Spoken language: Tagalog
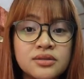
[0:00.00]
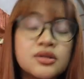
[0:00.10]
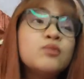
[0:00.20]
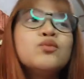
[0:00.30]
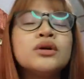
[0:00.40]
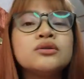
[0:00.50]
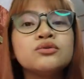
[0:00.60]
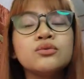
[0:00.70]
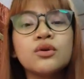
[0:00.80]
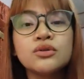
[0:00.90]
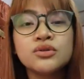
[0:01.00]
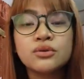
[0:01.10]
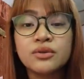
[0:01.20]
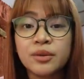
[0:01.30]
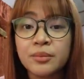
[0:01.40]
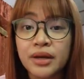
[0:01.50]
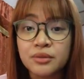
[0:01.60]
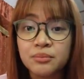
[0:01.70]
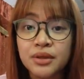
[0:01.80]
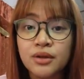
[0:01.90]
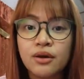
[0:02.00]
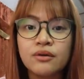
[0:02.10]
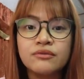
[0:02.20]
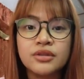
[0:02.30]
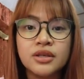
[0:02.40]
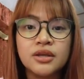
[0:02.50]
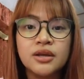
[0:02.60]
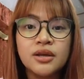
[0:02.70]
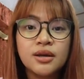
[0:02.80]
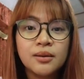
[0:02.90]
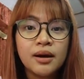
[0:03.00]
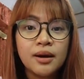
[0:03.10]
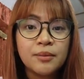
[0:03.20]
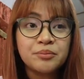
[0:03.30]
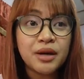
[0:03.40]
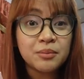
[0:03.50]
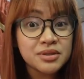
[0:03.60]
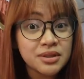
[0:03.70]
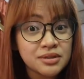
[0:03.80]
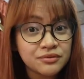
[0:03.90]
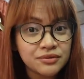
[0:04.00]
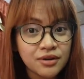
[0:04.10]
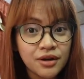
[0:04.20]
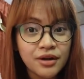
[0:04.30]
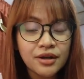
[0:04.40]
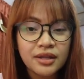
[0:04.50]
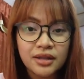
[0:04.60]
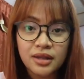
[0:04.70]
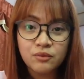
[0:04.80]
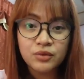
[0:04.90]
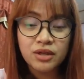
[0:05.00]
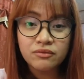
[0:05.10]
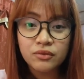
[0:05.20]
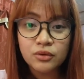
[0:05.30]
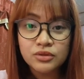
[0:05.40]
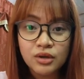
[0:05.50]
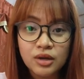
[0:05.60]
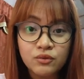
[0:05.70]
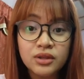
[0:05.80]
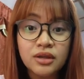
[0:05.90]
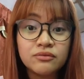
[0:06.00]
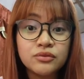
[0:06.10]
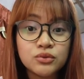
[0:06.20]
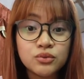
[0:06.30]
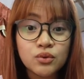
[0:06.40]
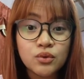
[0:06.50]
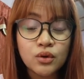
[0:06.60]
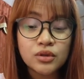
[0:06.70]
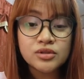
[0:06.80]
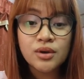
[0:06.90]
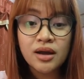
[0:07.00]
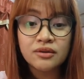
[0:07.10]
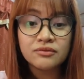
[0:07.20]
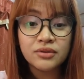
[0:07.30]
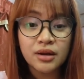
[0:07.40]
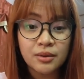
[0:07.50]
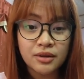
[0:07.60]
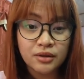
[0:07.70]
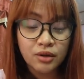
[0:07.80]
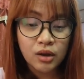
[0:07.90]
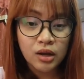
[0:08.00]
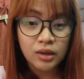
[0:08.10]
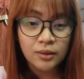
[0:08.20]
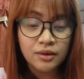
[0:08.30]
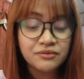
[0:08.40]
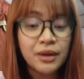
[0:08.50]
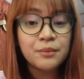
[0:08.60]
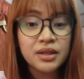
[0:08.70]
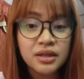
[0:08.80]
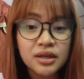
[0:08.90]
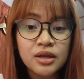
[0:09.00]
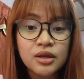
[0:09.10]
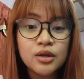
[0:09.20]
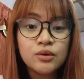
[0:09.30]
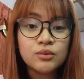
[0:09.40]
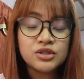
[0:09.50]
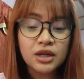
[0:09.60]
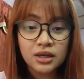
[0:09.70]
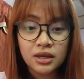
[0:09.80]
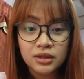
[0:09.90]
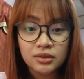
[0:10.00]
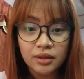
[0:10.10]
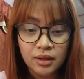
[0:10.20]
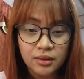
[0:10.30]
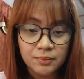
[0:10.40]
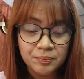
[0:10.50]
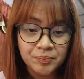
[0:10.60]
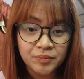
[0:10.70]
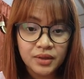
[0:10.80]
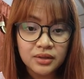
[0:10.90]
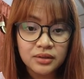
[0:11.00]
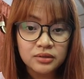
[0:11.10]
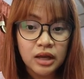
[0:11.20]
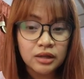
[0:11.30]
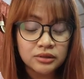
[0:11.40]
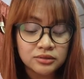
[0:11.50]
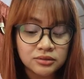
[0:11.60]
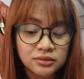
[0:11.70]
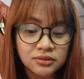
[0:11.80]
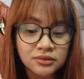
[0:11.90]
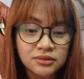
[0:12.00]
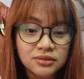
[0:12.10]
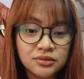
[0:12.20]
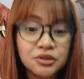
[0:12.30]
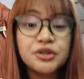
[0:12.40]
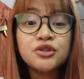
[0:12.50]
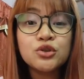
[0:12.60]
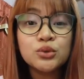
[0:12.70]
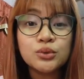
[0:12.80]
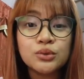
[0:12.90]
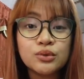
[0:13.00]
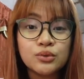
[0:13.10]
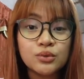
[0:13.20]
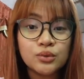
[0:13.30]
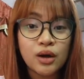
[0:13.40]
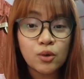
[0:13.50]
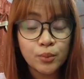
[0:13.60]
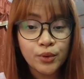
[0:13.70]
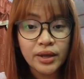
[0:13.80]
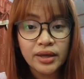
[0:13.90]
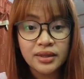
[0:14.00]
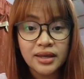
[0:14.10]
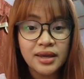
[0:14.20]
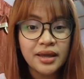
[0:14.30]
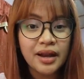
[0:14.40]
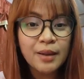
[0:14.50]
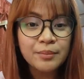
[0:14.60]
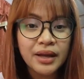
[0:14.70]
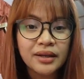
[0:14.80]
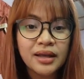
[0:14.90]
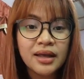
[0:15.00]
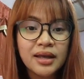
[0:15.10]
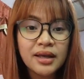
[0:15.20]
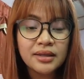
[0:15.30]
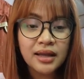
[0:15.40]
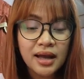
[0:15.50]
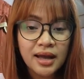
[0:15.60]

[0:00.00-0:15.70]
someone to also remind me of the uh, promises of God, and I would have also I would love to also have an, uh, a family which I can um, um, turn to kung ako po ay nahihirapan na